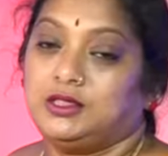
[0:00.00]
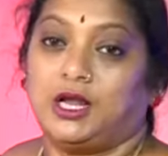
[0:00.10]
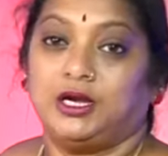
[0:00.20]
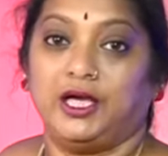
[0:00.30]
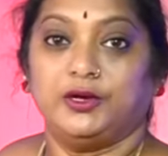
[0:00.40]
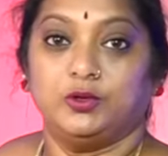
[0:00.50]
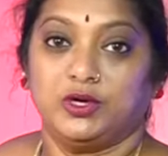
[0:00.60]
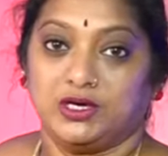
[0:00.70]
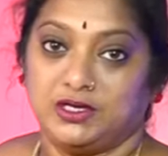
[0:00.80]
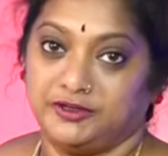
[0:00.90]
తలకాయ కూర
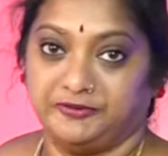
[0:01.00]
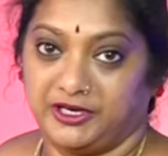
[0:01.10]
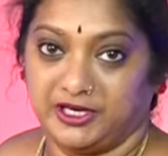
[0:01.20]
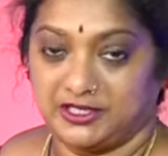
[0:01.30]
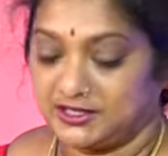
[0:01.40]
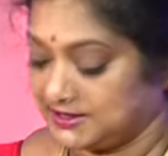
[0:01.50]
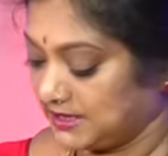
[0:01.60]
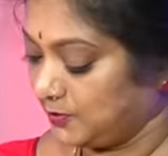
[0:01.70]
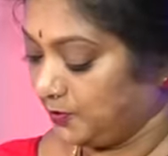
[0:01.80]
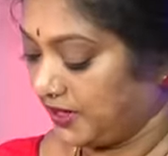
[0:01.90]
డిఫరెంట్గా
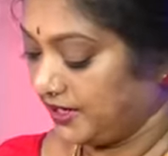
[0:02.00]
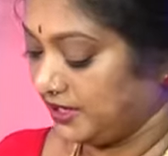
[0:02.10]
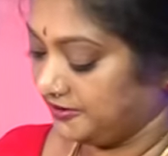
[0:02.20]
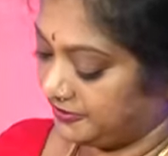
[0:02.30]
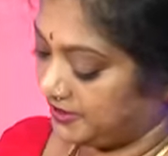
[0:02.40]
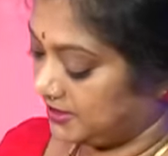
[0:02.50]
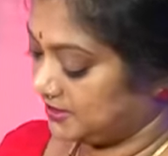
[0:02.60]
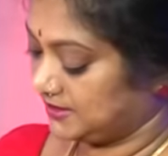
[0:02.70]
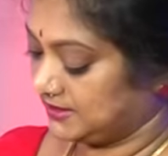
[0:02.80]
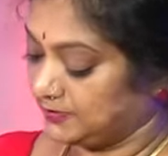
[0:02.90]
చేస్తాము పాయా డిఫరెంట్గా
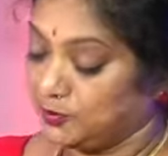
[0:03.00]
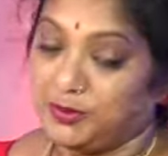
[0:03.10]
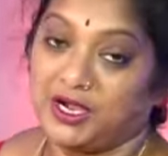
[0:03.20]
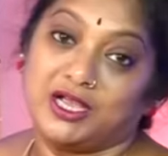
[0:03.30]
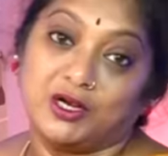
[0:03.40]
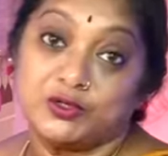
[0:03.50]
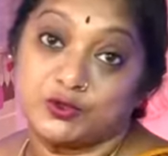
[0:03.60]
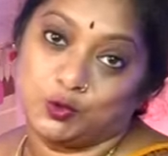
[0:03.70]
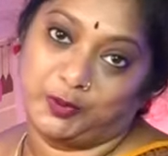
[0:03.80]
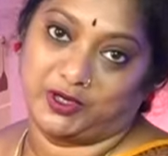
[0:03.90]
చేస్తాము పాయాలో
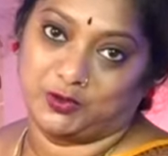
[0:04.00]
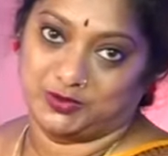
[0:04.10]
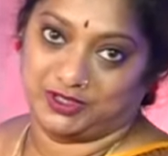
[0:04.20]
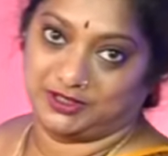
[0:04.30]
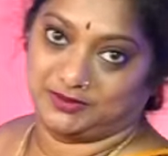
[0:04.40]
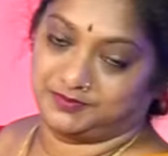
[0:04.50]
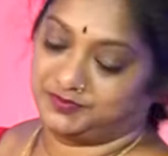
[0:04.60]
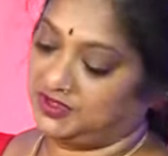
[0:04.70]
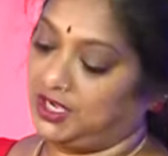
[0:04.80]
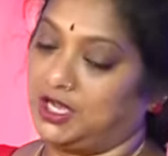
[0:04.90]
సూప్ ఎక్కువ ఉంటుంది
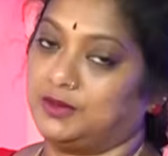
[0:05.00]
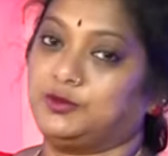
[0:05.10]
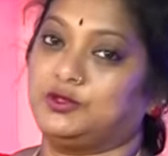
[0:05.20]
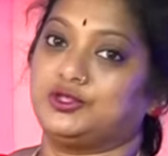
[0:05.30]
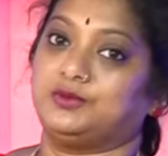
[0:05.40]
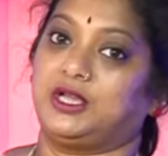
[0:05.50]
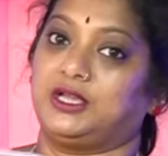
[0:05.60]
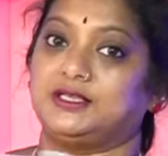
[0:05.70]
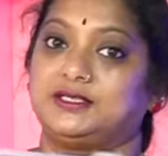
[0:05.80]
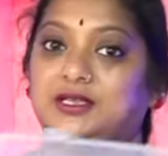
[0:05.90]
కారం కొంచెం
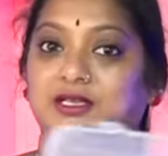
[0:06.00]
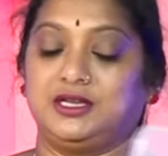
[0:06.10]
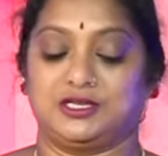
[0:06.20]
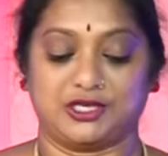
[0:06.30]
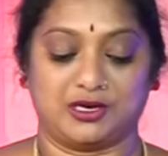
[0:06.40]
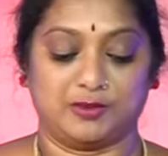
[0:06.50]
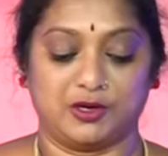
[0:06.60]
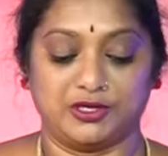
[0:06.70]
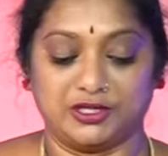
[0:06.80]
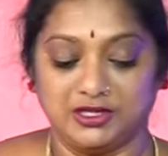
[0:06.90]
తగ్గిస్తే ఇంకా చాలా
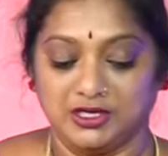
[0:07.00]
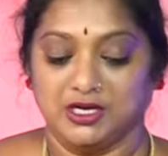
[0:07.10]
బాగుంటుంది